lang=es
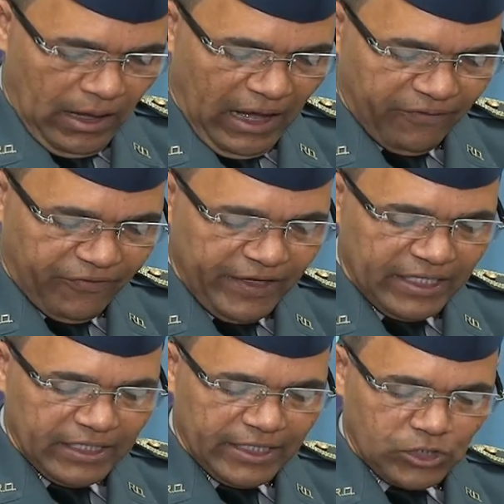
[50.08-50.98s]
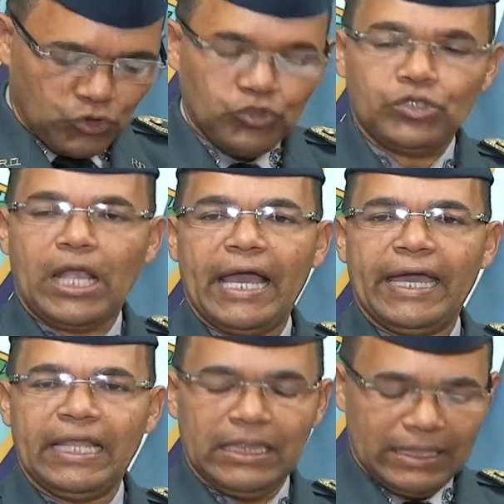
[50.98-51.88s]
a fin de
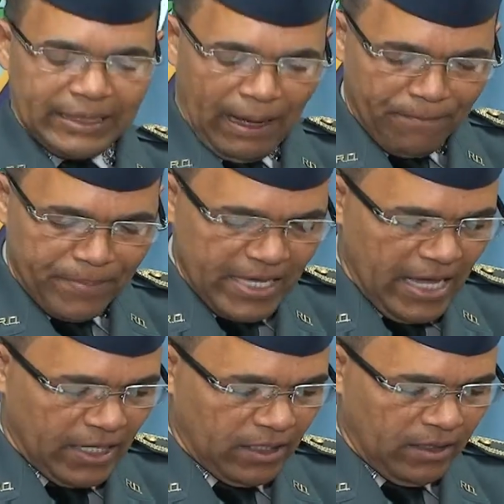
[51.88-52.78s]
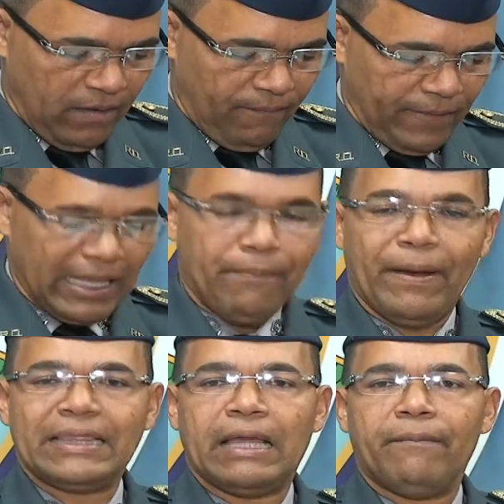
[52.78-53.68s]
sustraer también del
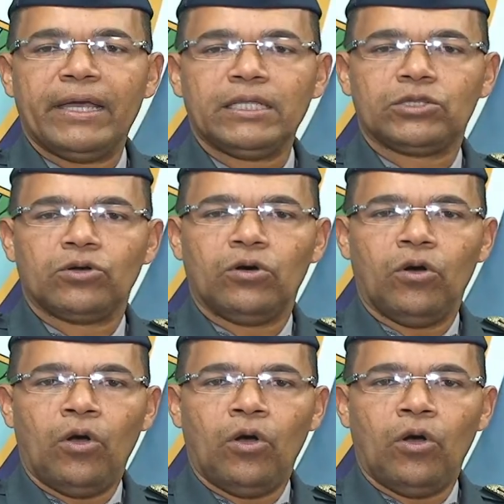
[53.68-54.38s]
apartamento